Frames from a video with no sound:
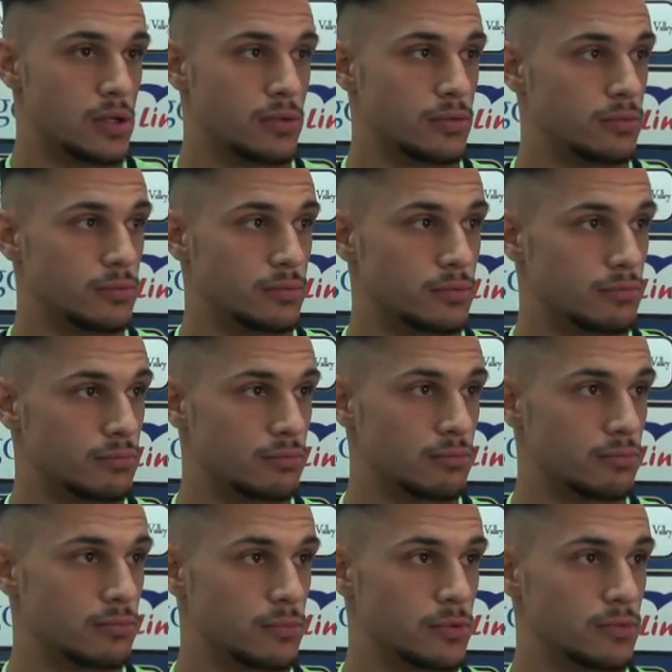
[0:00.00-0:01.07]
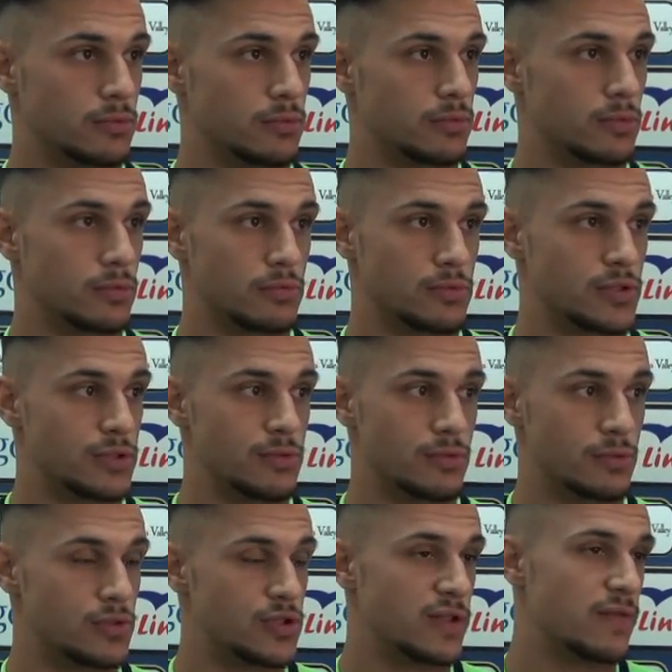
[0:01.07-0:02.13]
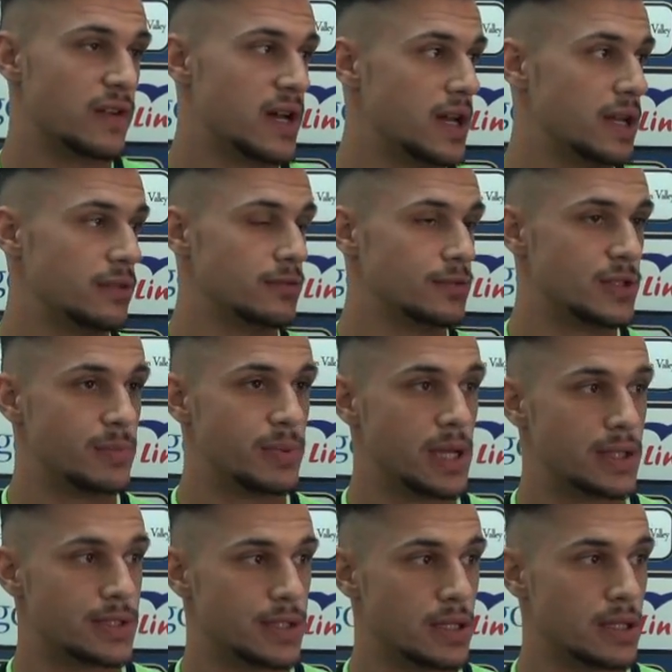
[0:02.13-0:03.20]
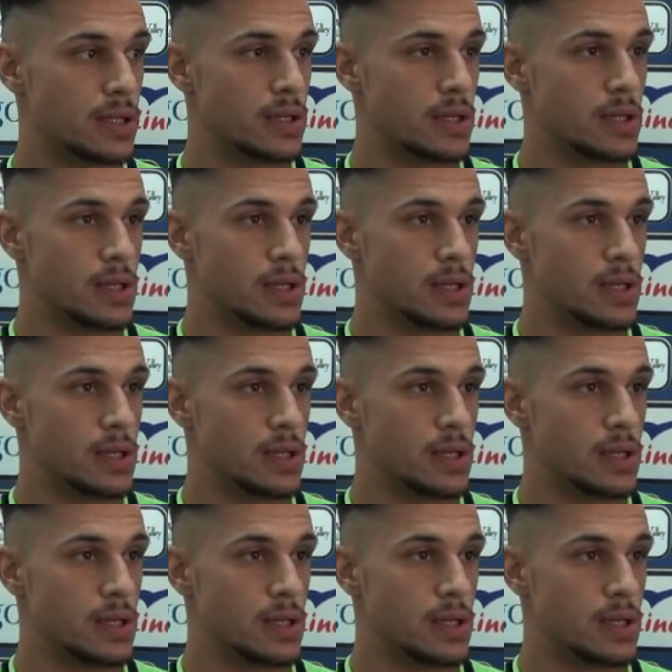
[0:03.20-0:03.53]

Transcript: non, non, ci va e non ci piace